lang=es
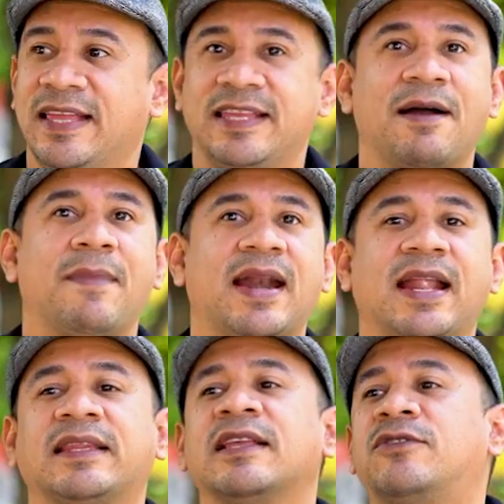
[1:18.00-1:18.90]
llamar
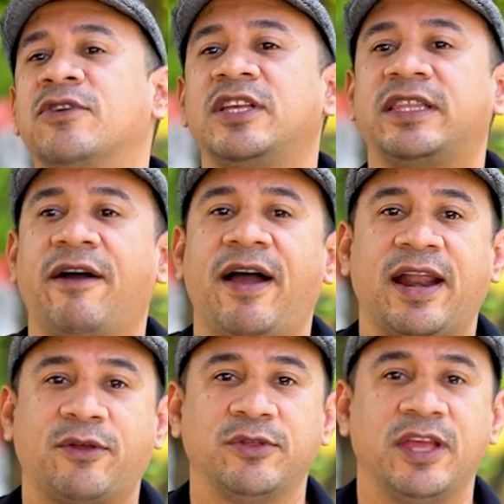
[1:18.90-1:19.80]
la atención y
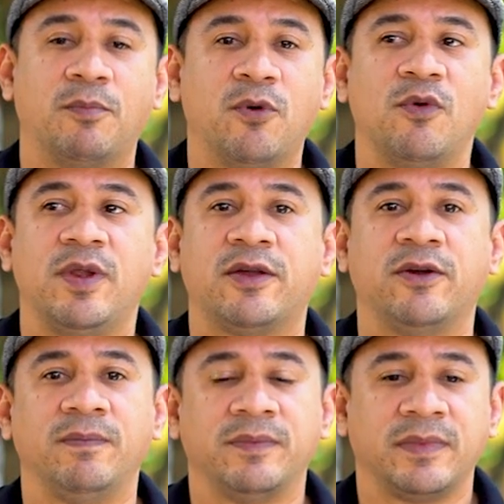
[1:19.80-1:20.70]
trabajar con el
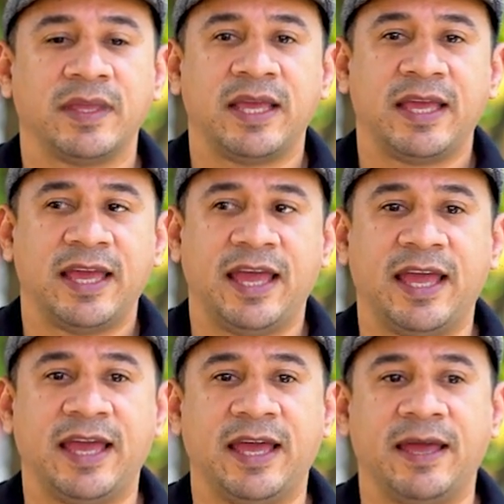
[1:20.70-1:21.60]
público.
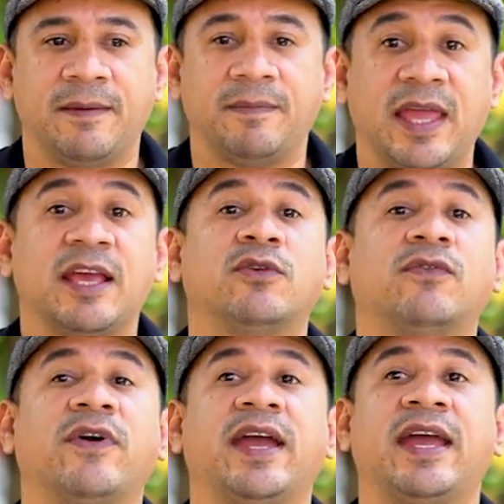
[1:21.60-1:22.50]
Eh,
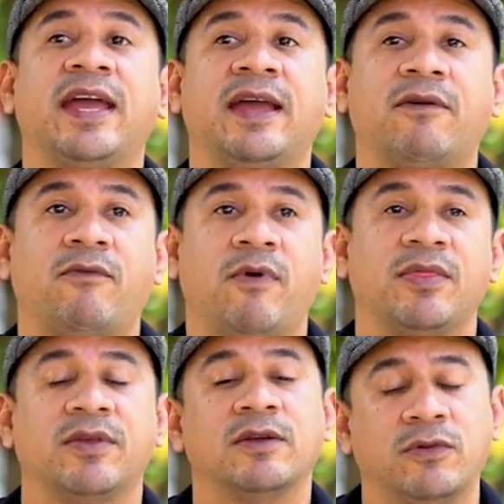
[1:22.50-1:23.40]
eso fue
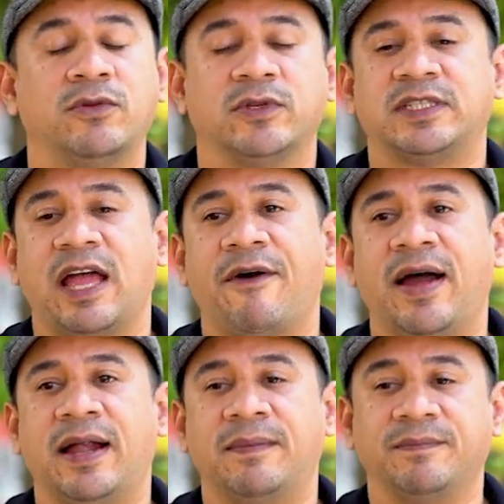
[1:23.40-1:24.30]
cuando incluso
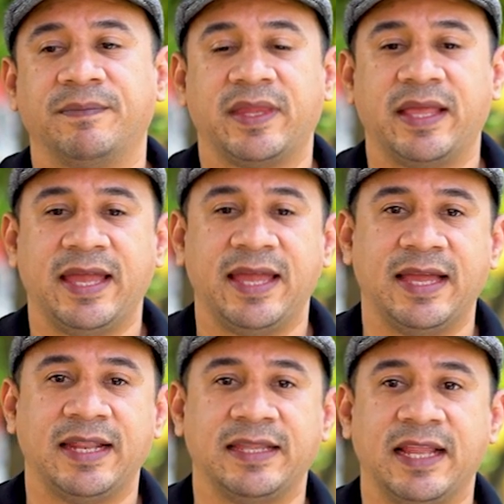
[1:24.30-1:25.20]
estaba
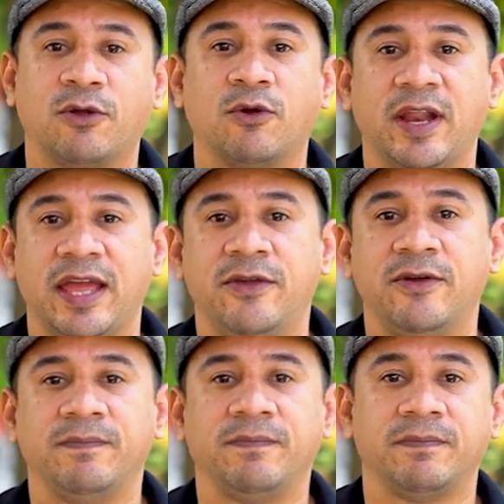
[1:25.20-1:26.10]
en el
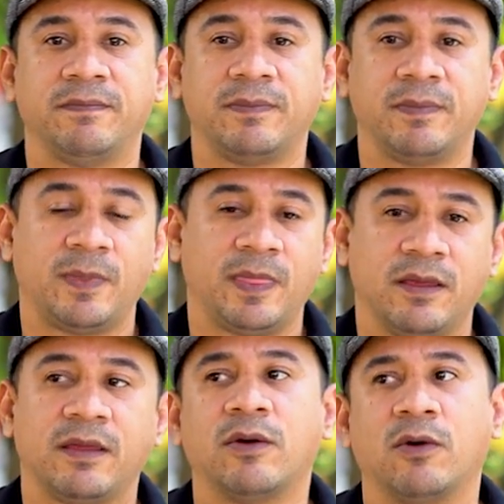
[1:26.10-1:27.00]
colegio
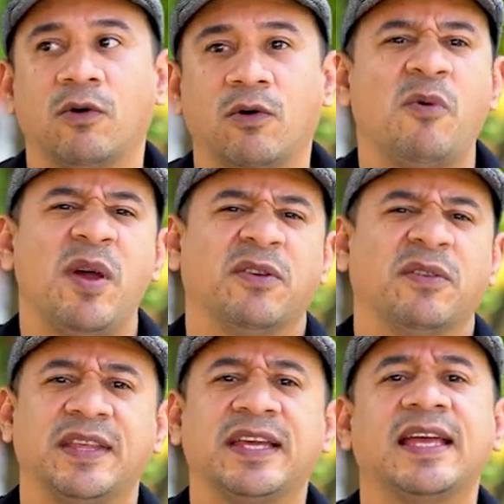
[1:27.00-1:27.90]
o bueno,
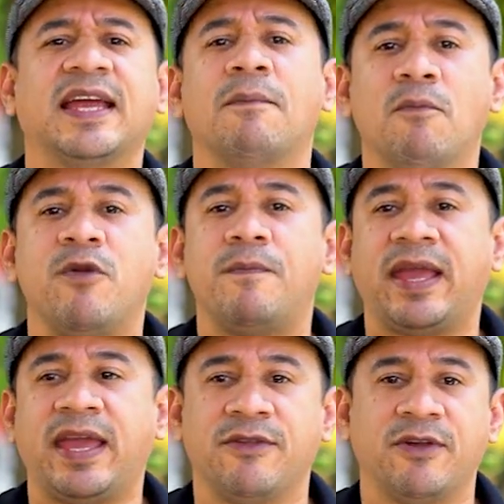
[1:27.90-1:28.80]
desde muy
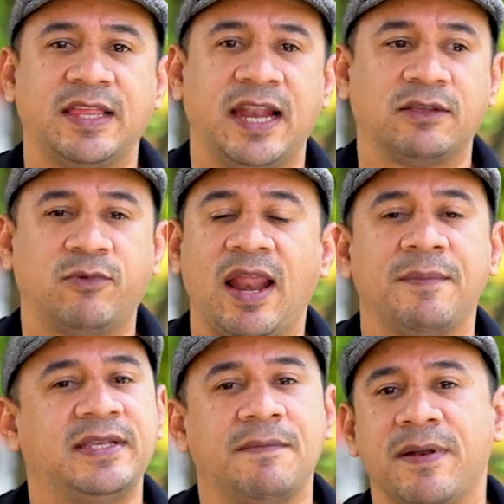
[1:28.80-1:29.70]
pequeño, desde la escuela a
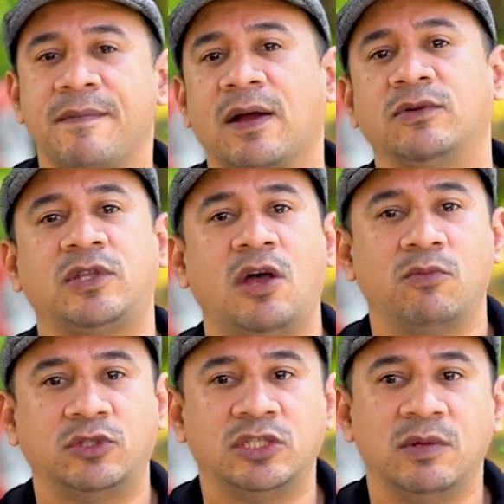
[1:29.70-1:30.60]
mí siempre me ha gustado
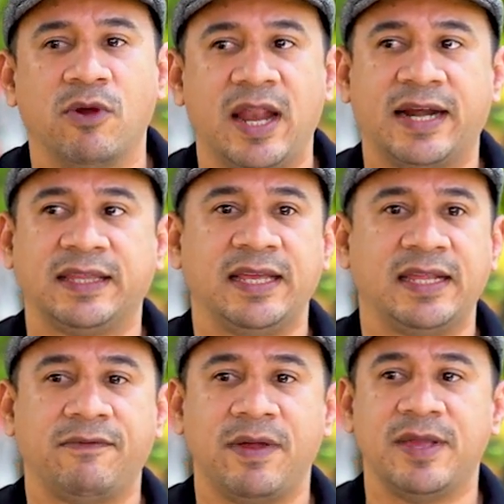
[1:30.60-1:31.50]
muchísimo el arte,
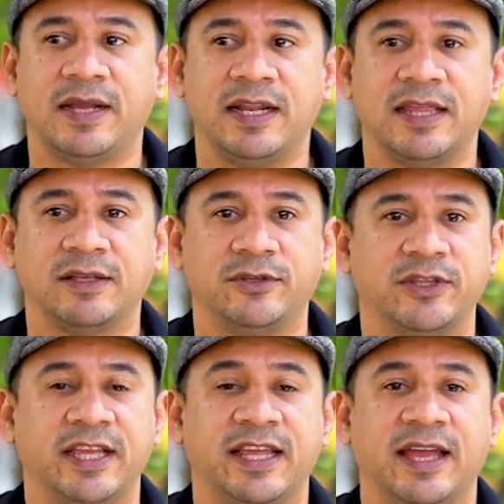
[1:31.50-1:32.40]
esa fue mi
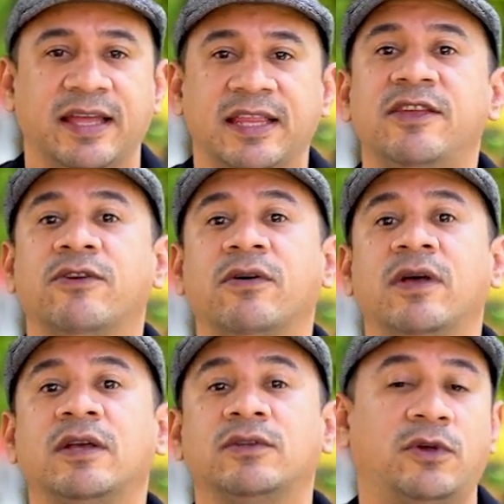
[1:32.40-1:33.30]
inclinación desde niño,
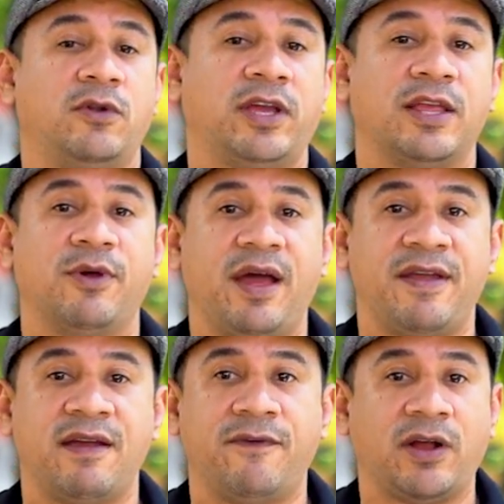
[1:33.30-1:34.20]
solo que no la
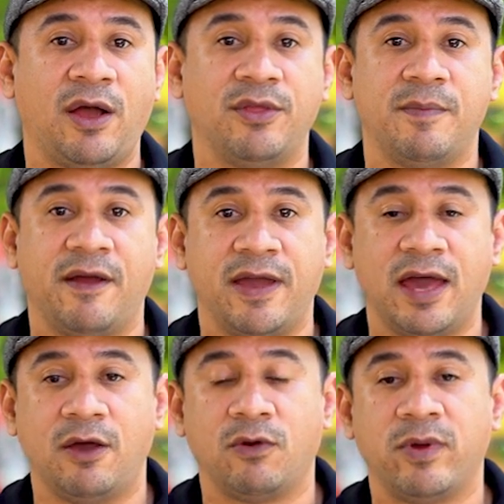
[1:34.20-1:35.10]
había enfocado ni me había
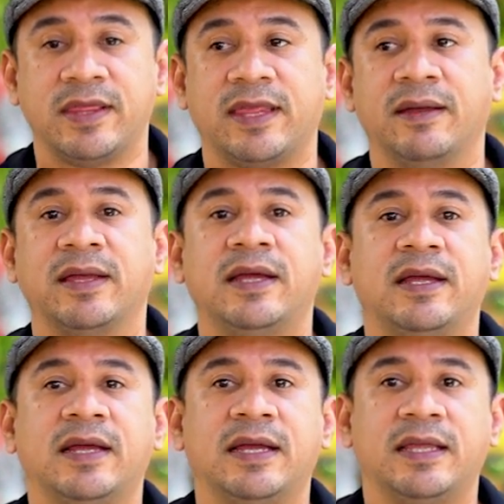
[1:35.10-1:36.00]
dado cuenta.
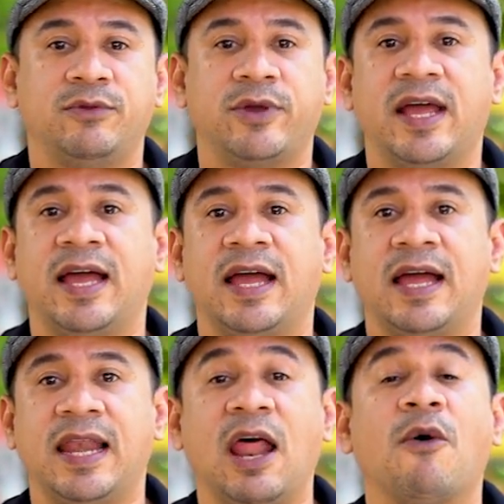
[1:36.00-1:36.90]
Yo
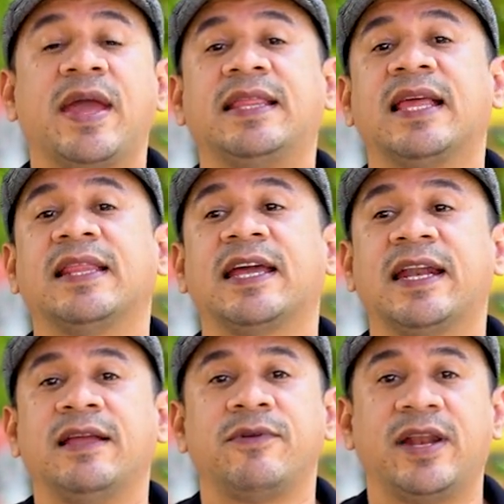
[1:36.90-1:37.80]
era la ovejita
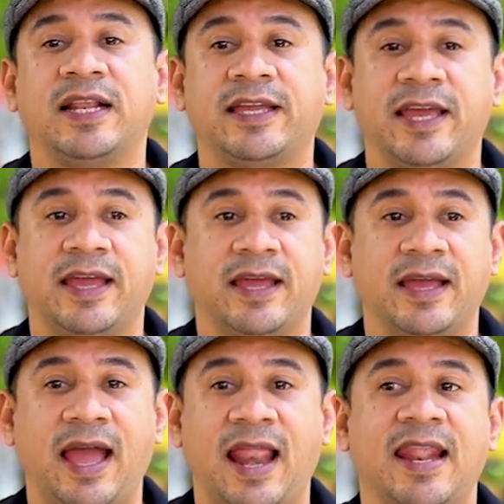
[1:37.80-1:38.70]
negra, yo era el que
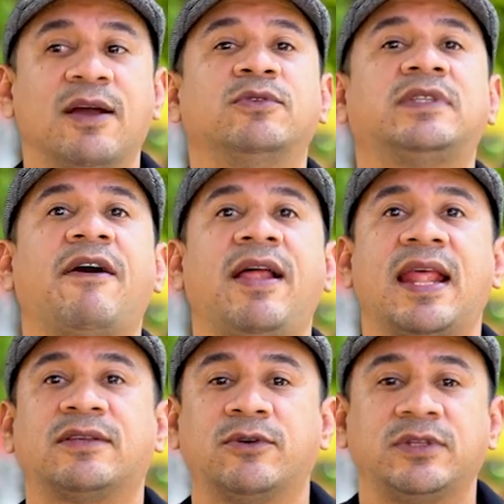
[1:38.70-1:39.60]
le gustaban
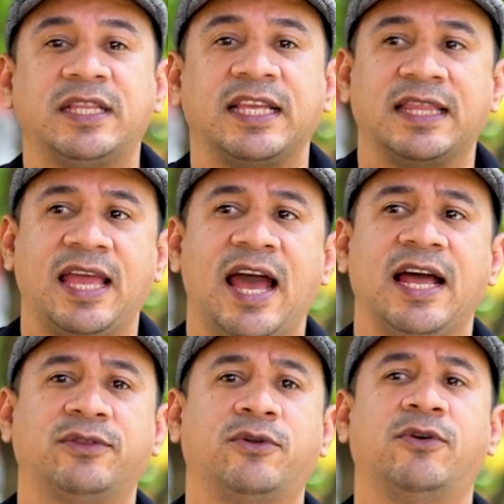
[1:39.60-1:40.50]
las cosas de
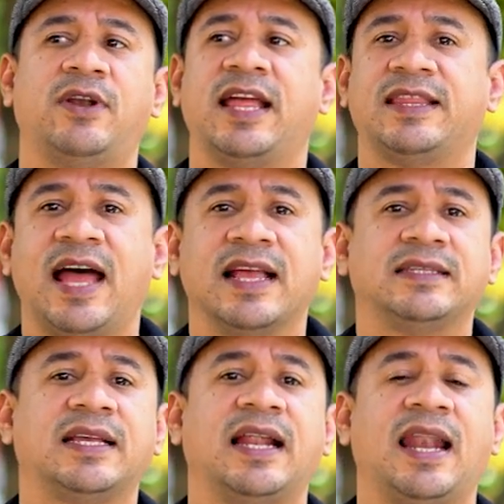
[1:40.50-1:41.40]
teatro, la
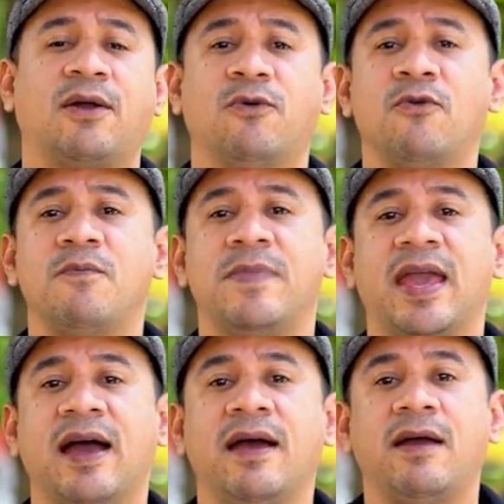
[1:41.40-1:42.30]
danza, la
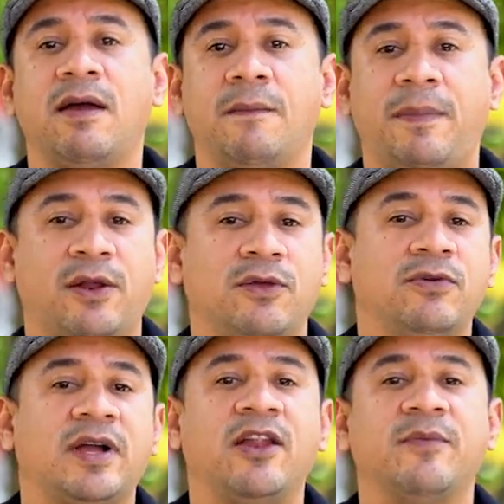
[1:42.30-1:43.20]
cumbia, pero
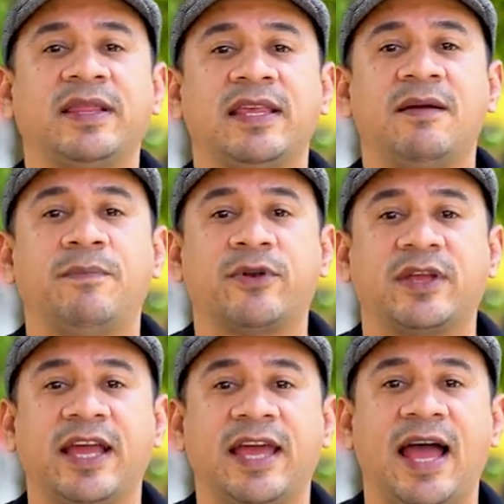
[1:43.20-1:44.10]
nunca lo metían
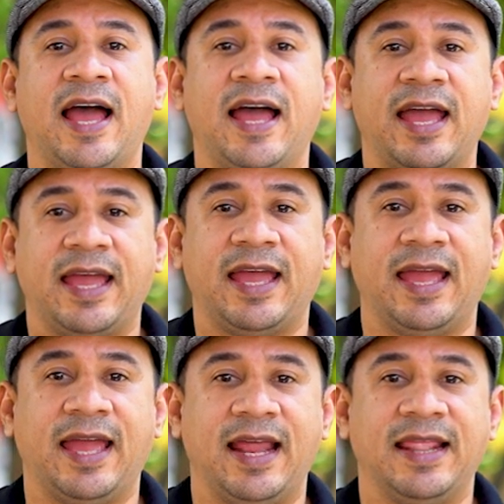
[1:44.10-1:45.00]
porque era
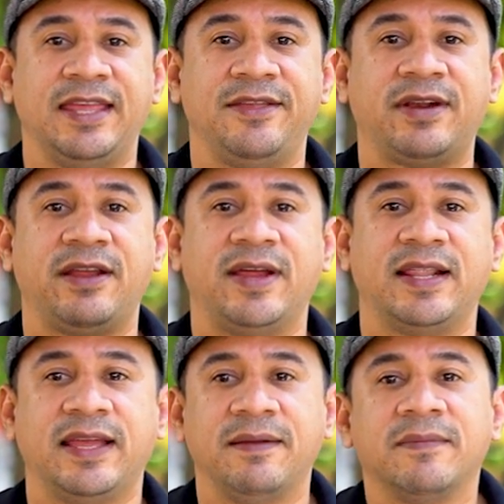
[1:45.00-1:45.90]
el niño
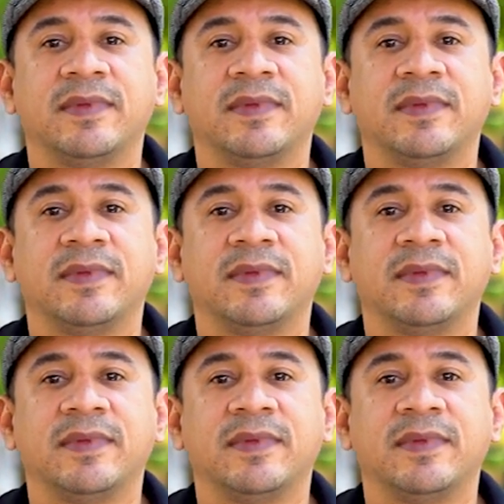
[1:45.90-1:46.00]
rebelde